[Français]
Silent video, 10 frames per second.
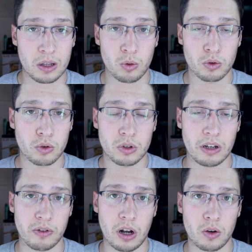et donc euh,
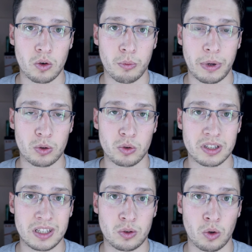d'avoir le matos
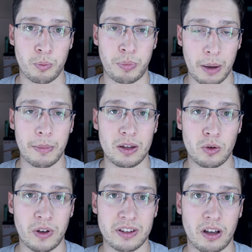qui te permet
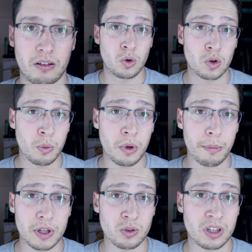de faire ça. Donc le meilleur
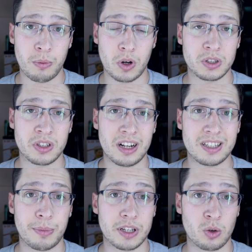matos et le meilleur logiciel,
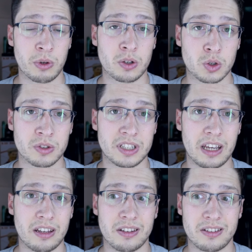c'est pas celui que je
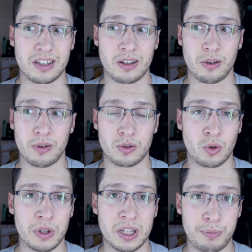conseille, c'est euh,
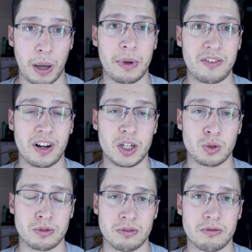celui qui te permet de faire les
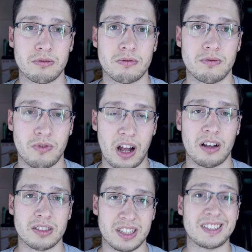choses.
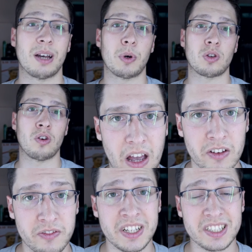Voilà, ça c'est important.
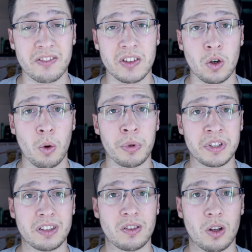Avant de finir cette vidéo,
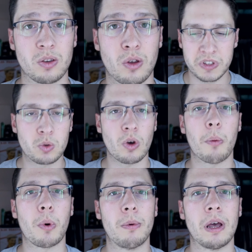petite note, si tu as
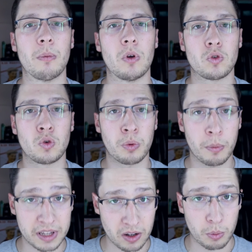un problème, tu peux
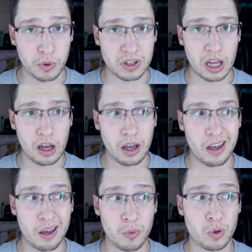mettre un commentaire
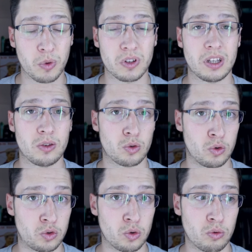et me demander une
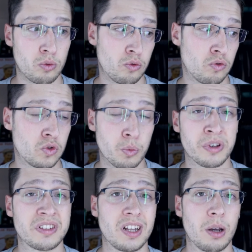solution. Je peux
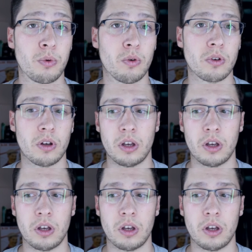essayer de répondre